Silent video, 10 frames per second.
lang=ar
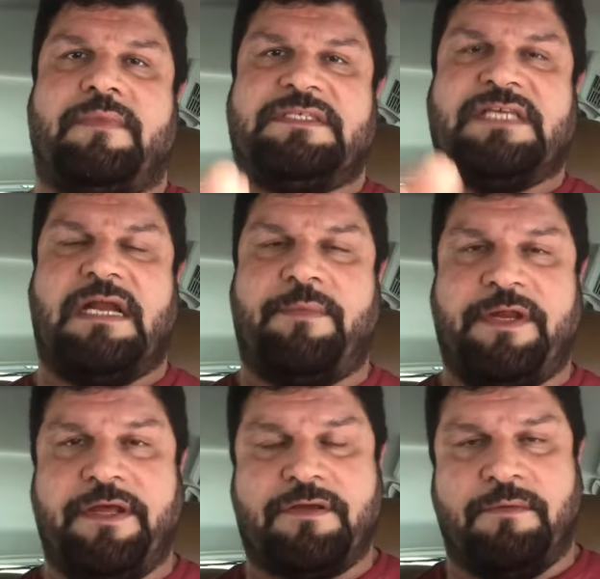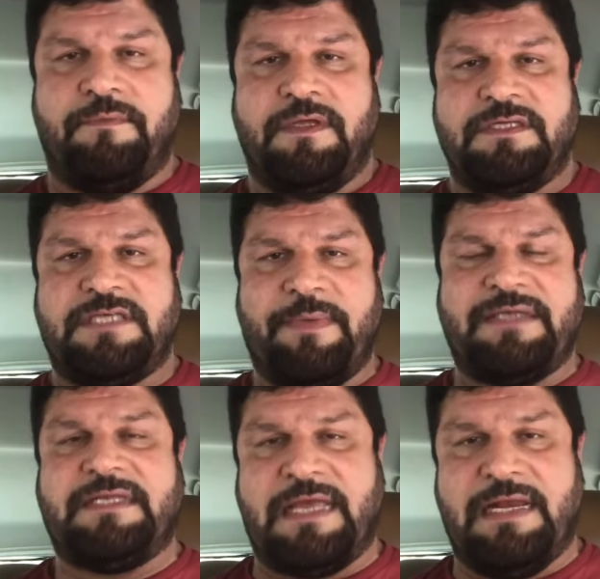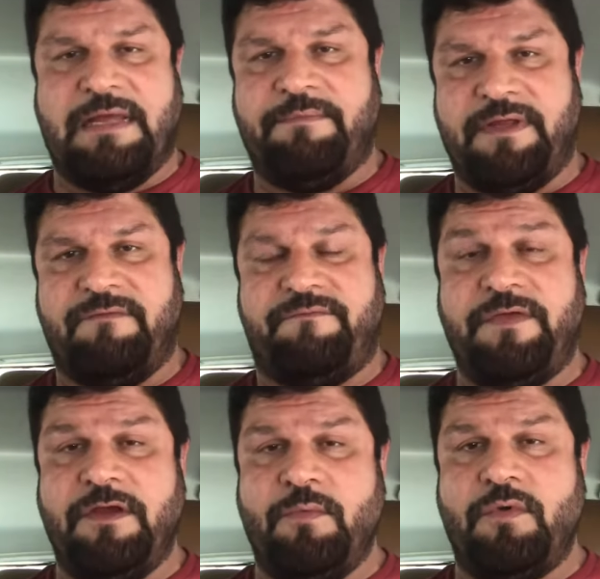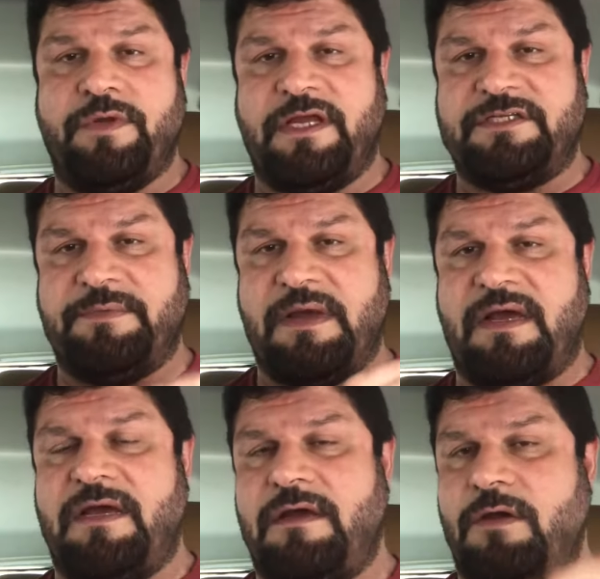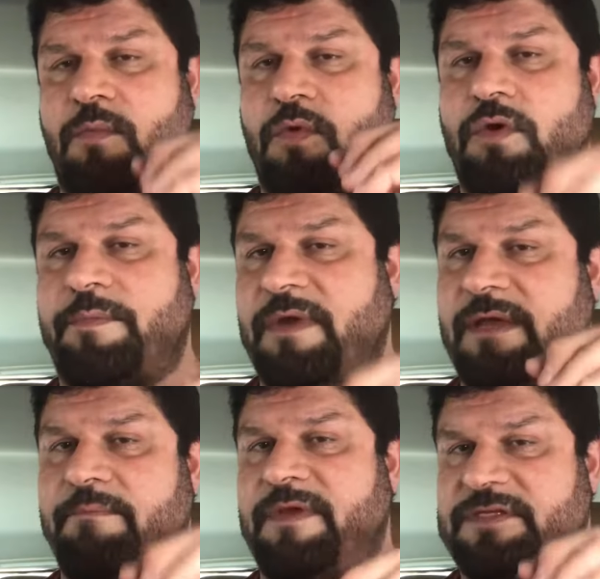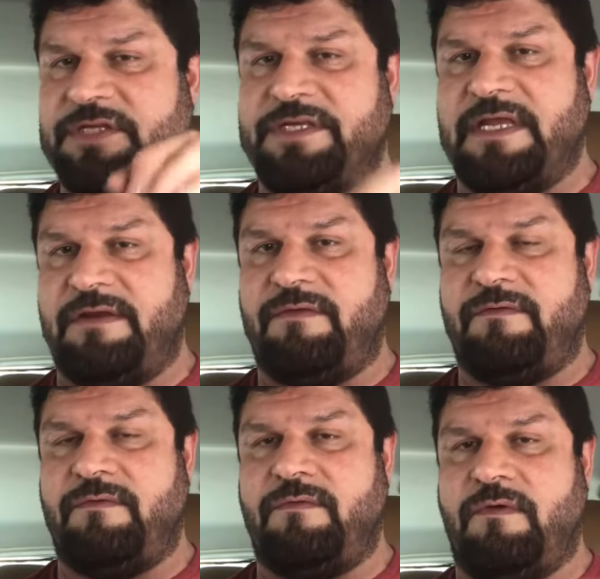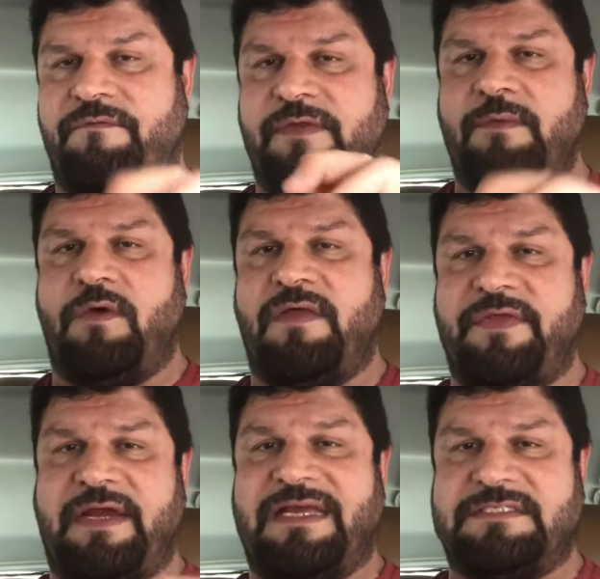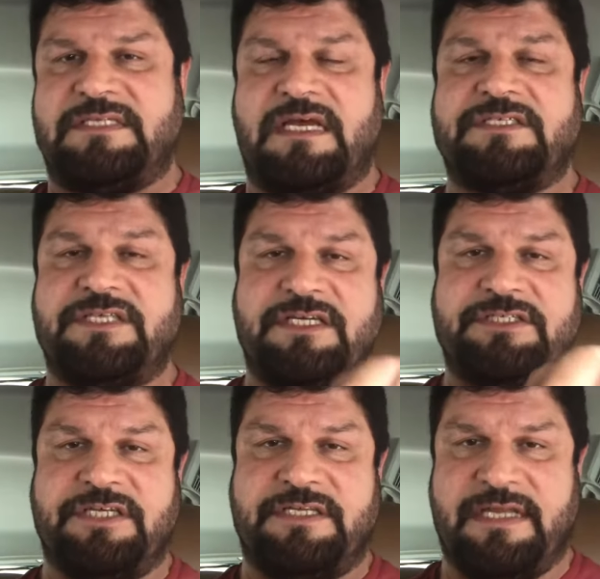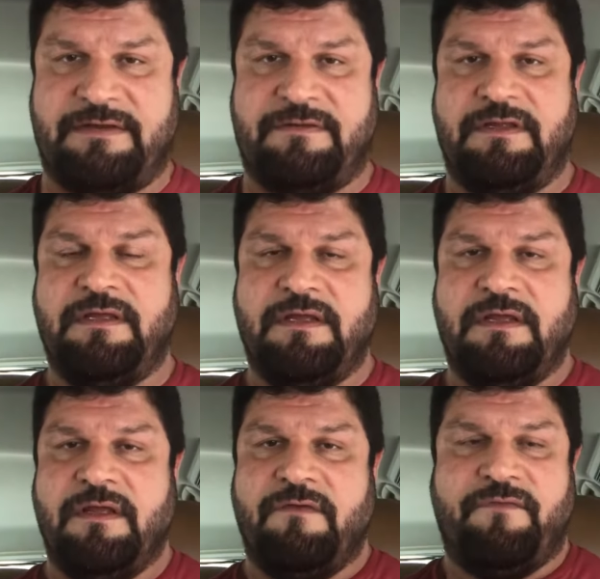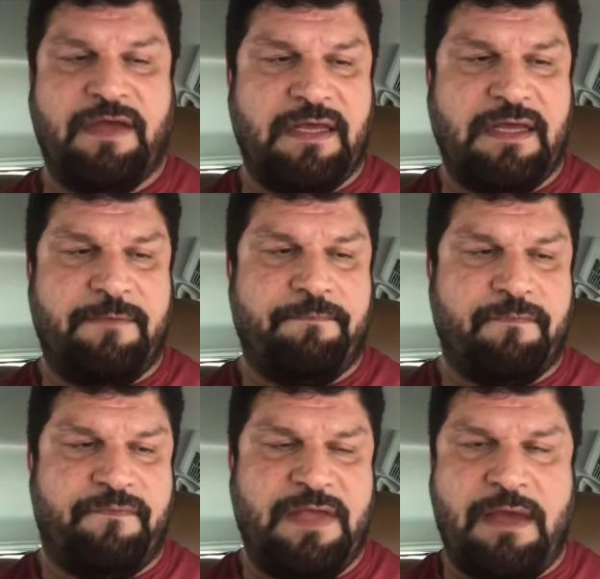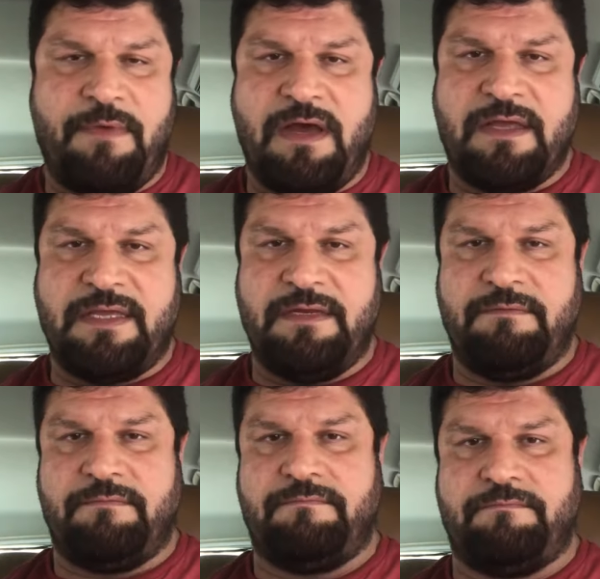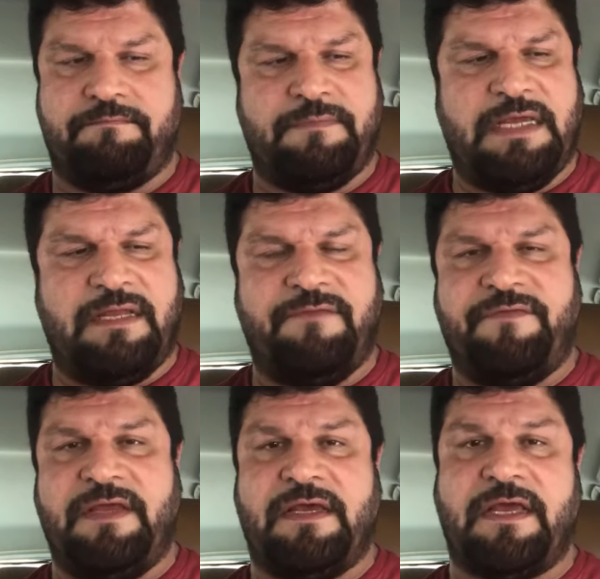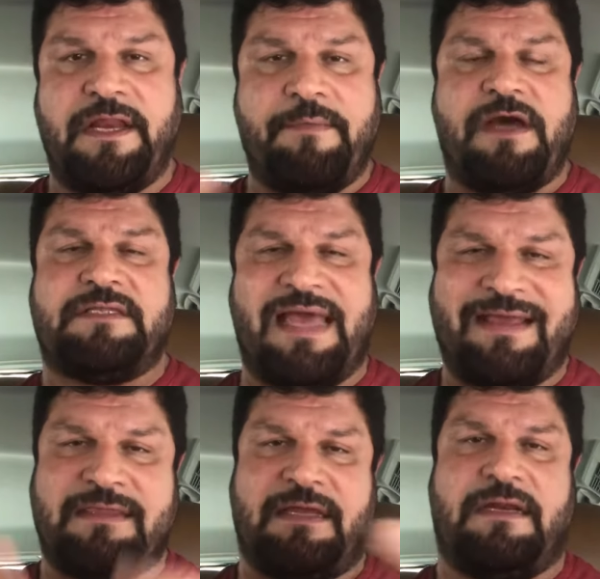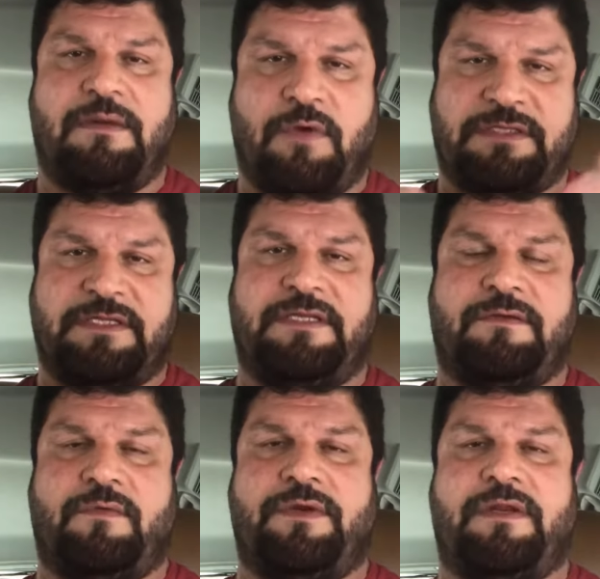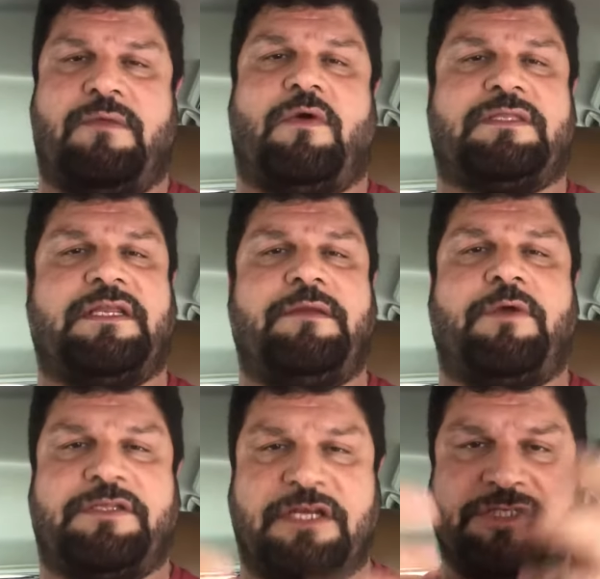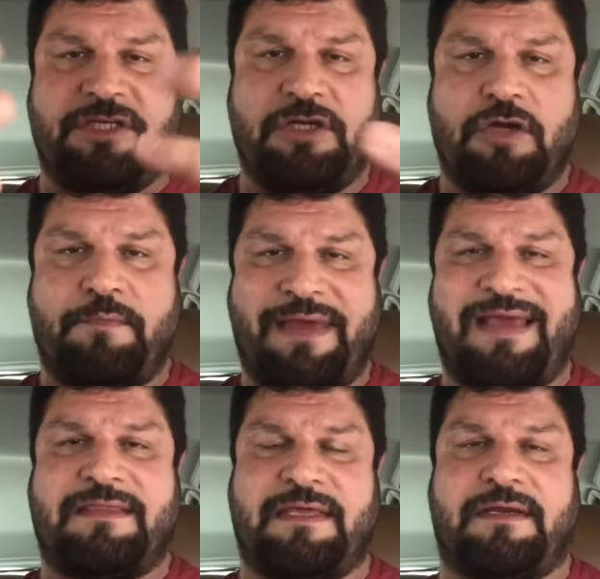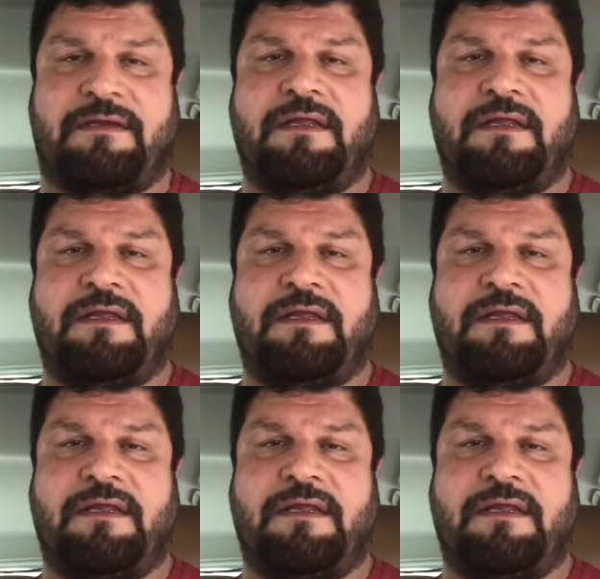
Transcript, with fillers: السلام عليكم سبق تكلمنا في أمور يا جماعة أمور مهمة جدا وفي مواضيع حساسة جدا ففي أماكن يعني فيها خدمات أكثر للمواطنين والمواطنين محتاجين لهم أكثر